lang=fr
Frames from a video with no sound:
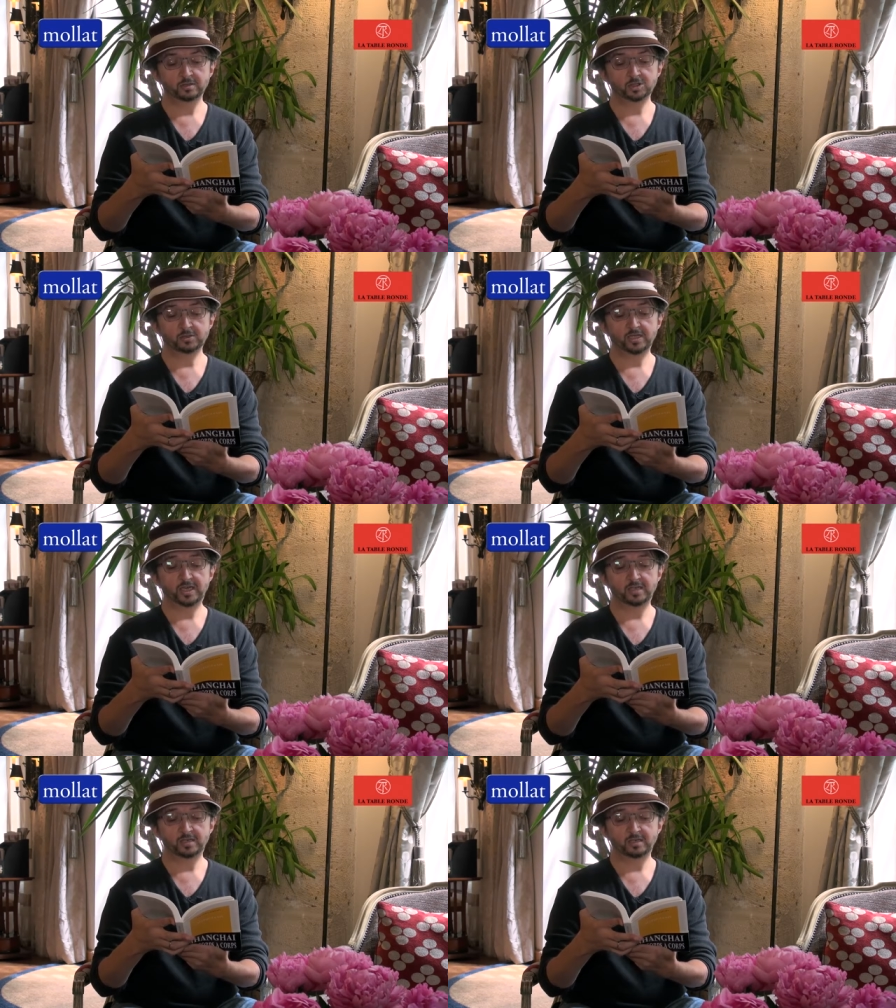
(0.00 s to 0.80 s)

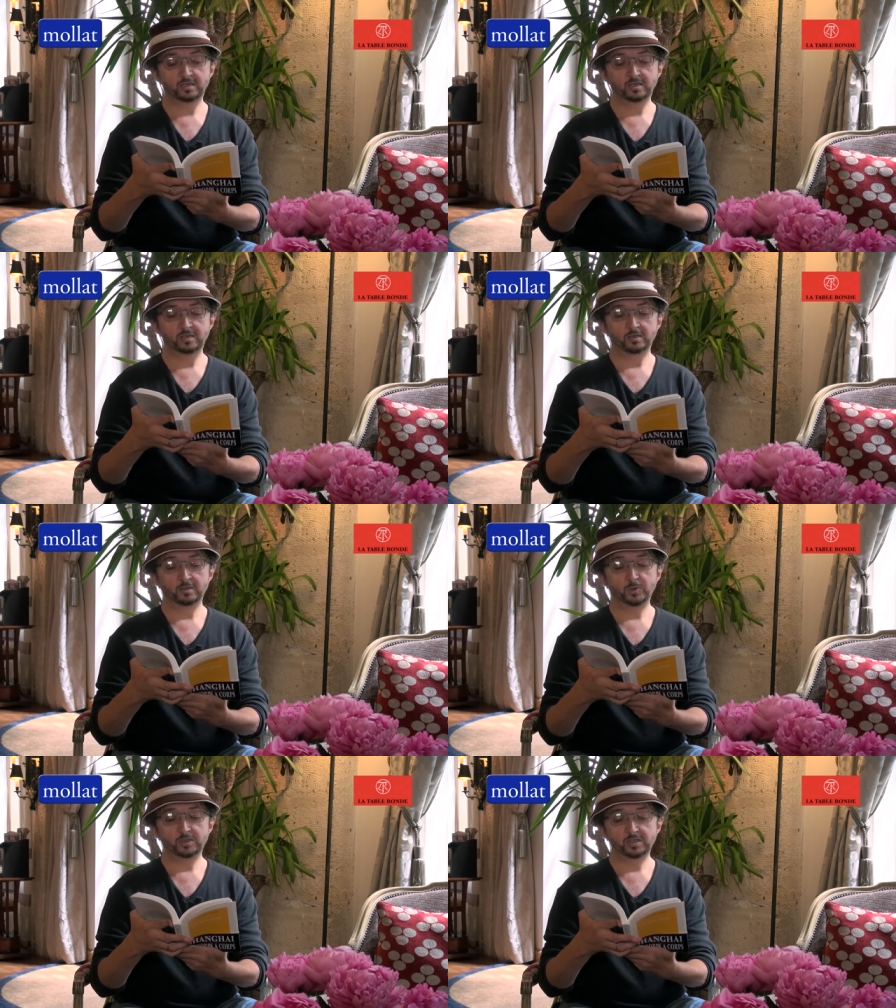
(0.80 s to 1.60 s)
Shanghai,
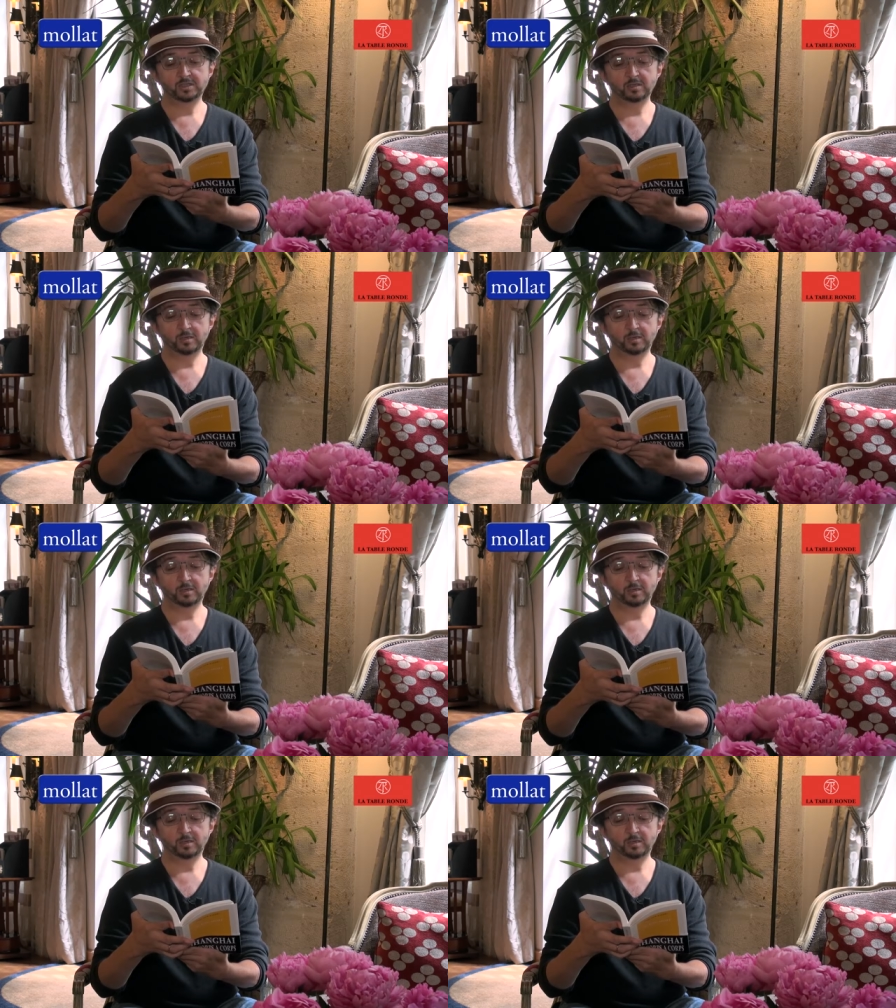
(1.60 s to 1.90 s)
en petite